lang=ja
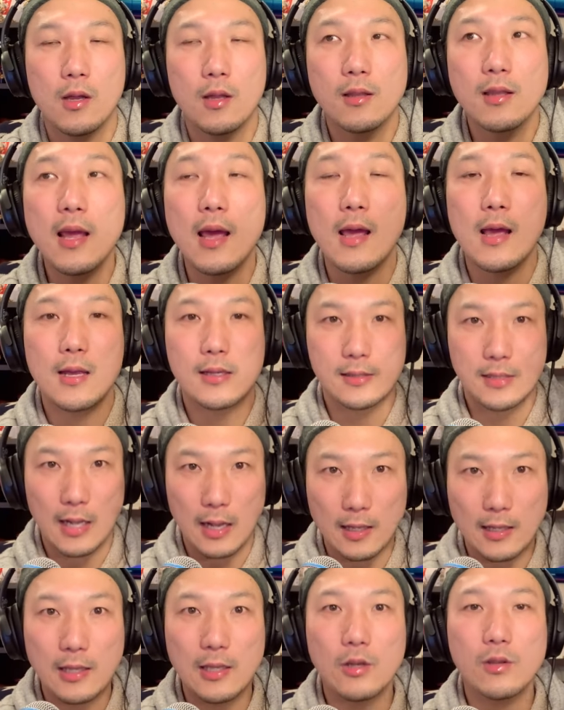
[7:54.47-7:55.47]
で、
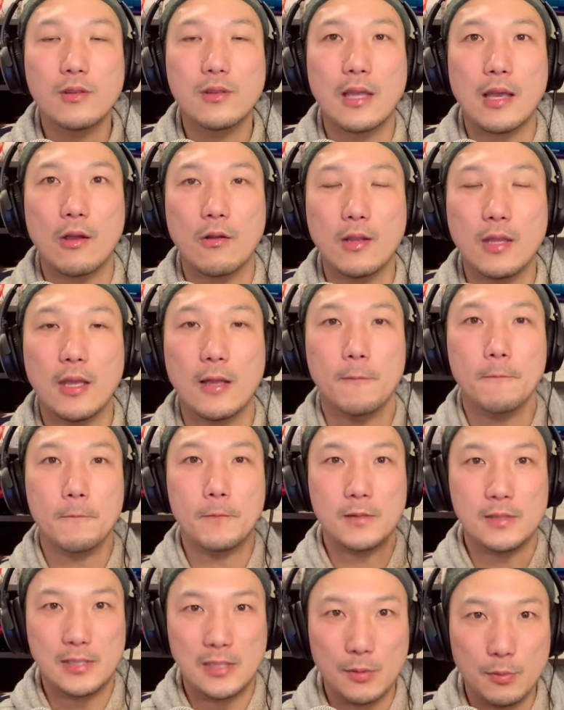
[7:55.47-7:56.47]
さっき言ったように
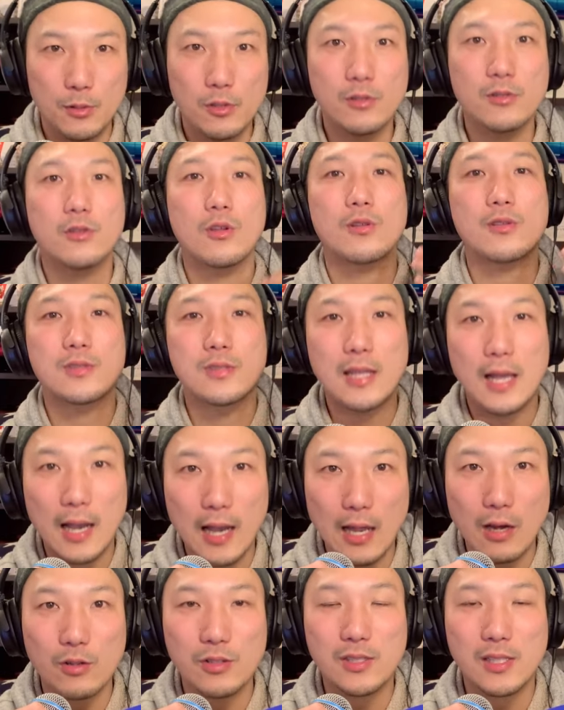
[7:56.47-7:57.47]
自分とつな
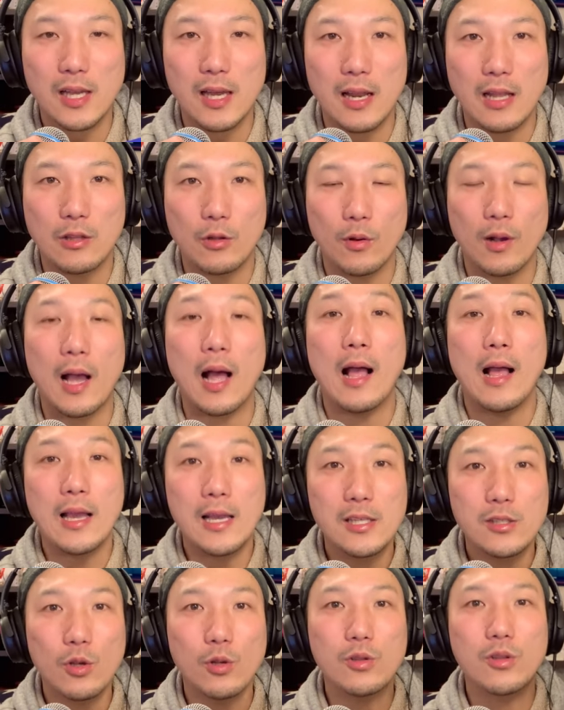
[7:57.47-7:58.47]
がる力とか
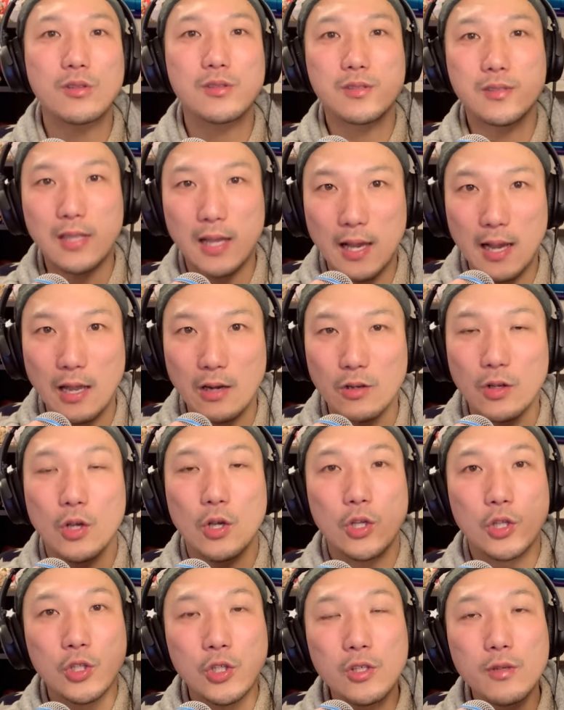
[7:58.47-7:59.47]
人とつながる
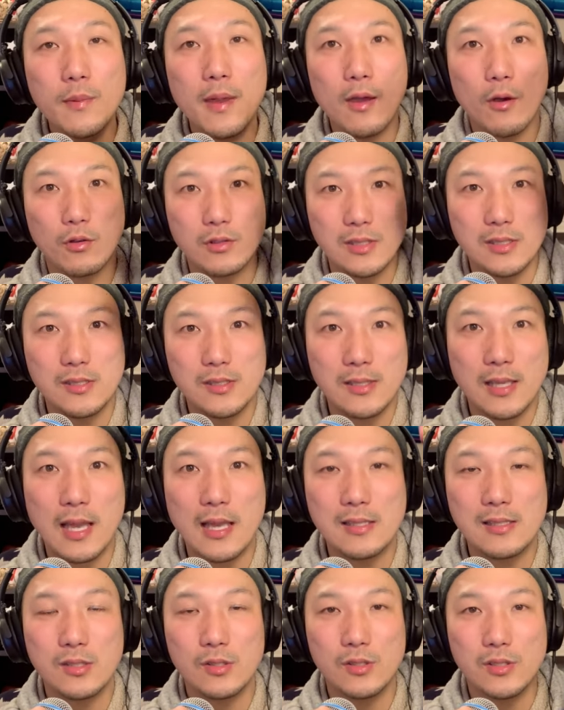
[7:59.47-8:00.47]
夢を実
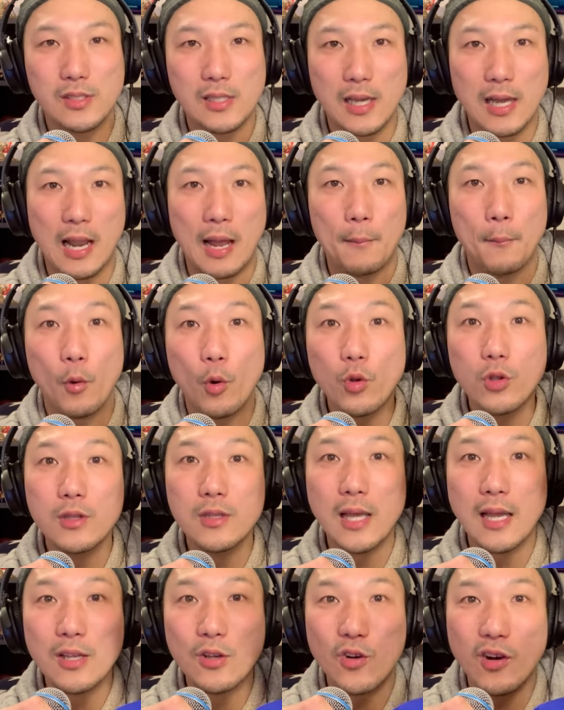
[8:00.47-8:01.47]
現する力、問
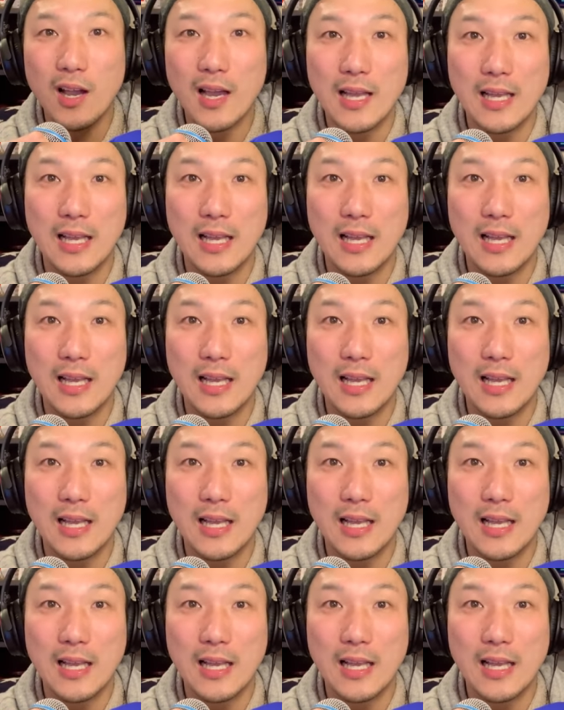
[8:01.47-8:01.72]
題を解